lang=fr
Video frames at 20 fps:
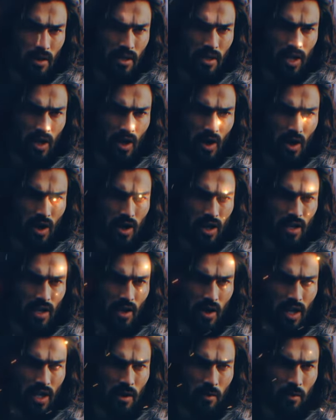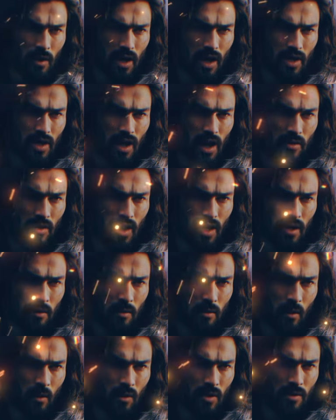de terreur et de respect à travers le
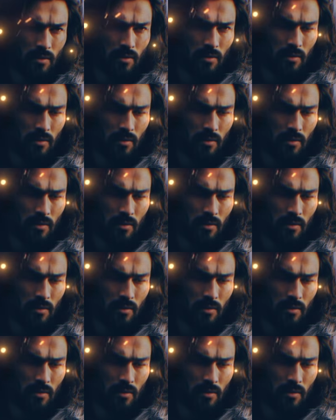monde.